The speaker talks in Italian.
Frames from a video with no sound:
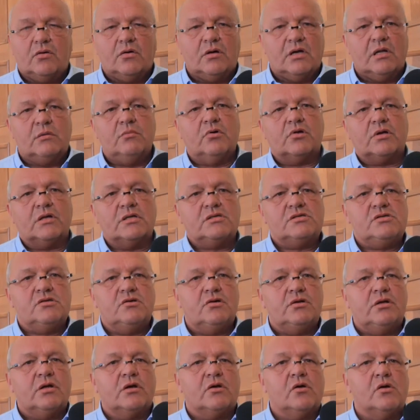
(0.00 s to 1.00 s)

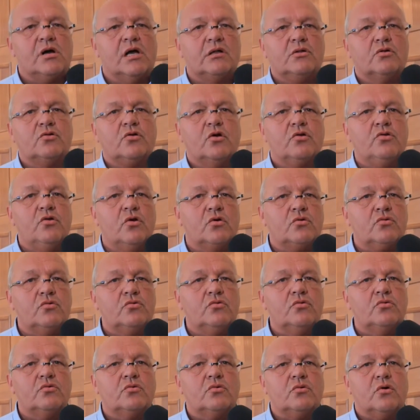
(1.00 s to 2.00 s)
collaborazione con Antonio
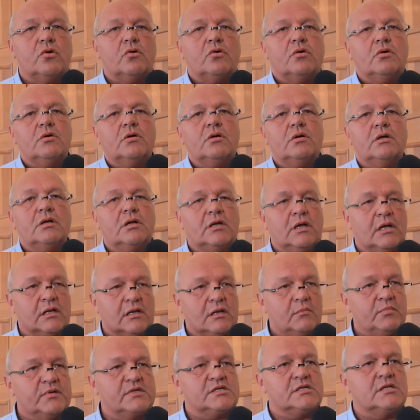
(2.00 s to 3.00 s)
Cucco, che è
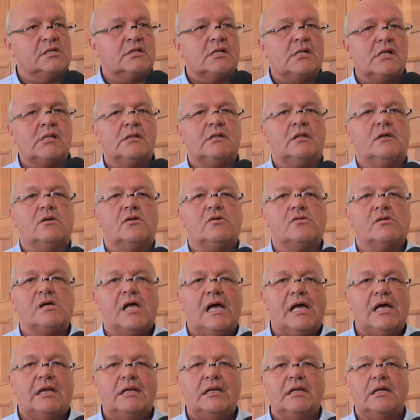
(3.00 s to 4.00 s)
rappresentante
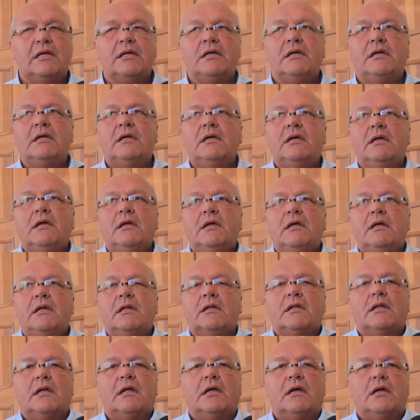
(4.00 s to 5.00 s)
locale
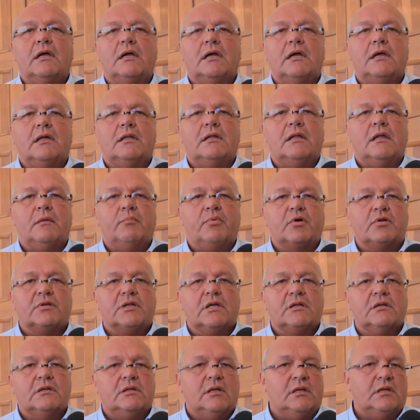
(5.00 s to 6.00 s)
eh,
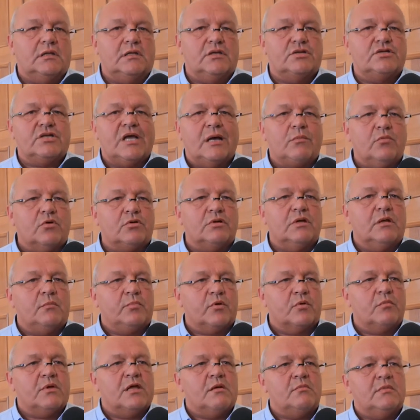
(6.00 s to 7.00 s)
dei, de, diciamo, dei
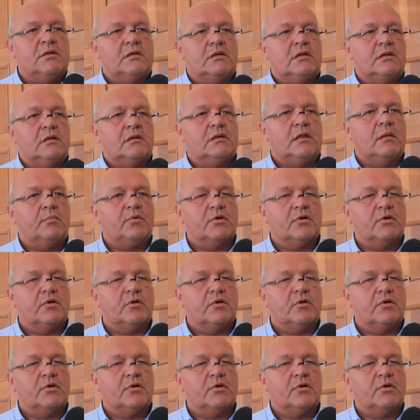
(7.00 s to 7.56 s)
problemi dei